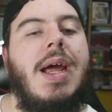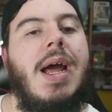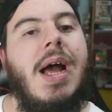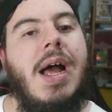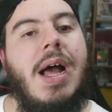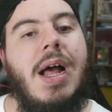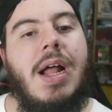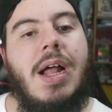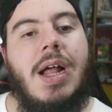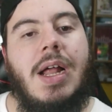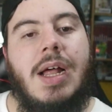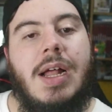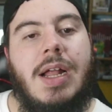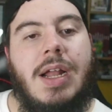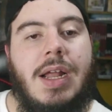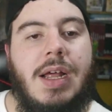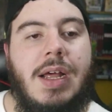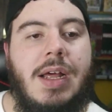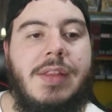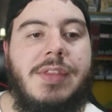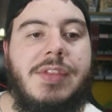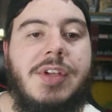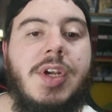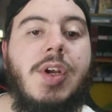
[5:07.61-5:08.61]

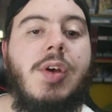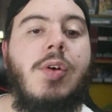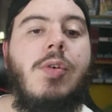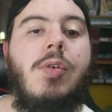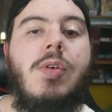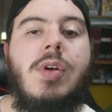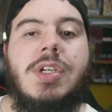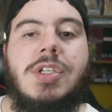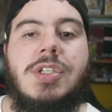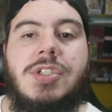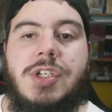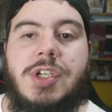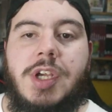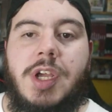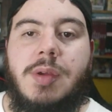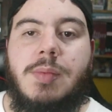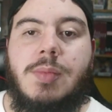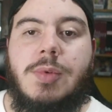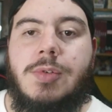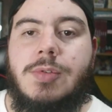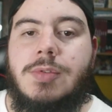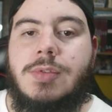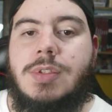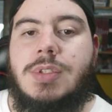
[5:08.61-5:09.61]
a Drew y
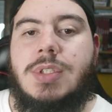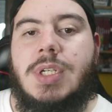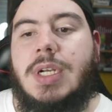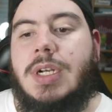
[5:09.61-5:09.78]
Sheamus